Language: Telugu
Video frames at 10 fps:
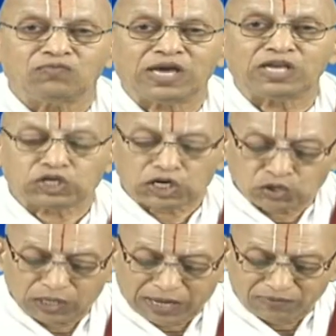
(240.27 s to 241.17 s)

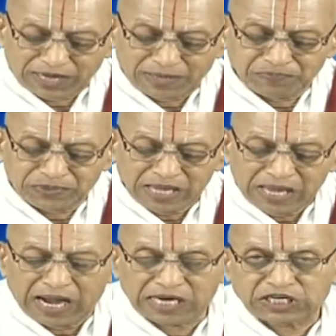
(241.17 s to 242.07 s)
వేయించేసినావే
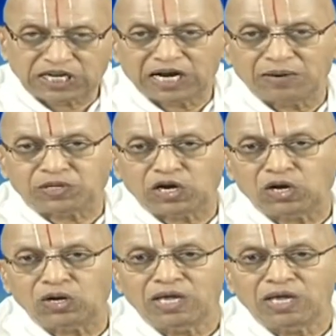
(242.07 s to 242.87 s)
ఆ క్షీరాబ్ధిలో